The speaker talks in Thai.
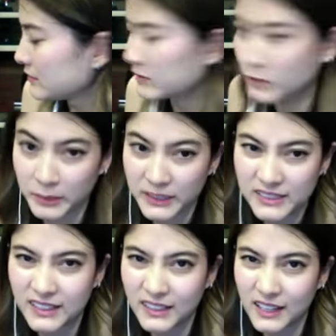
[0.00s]
สมคิด
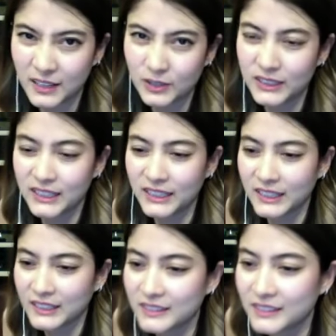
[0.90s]
เสียงดังเท่าทีนะ
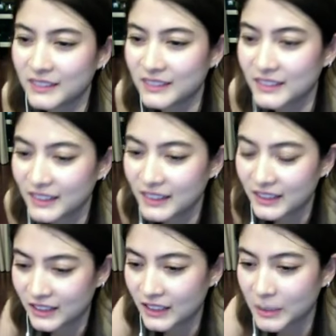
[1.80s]
คะ
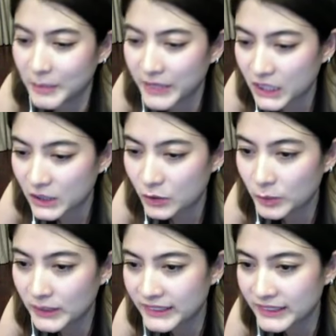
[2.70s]
ก็เลยไม่ได้เกิดอุ
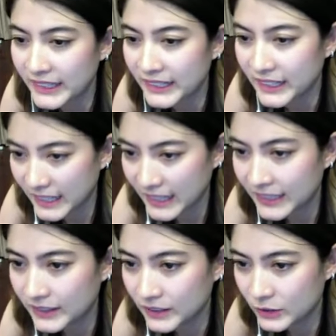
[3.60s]
บัติเหตุอะไร
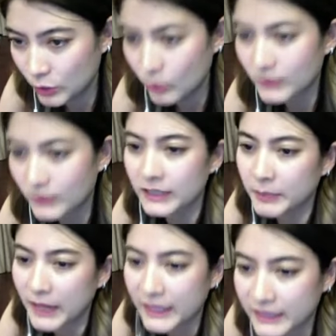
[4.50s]
ก็โชคดี
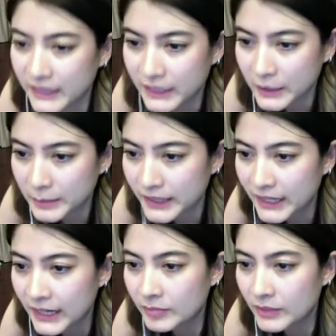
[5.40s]
ไปดีที่ไม่ได้
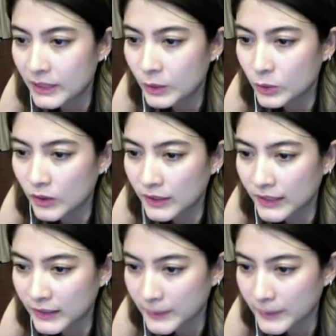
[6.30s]
ขับเร็วตอนนั้น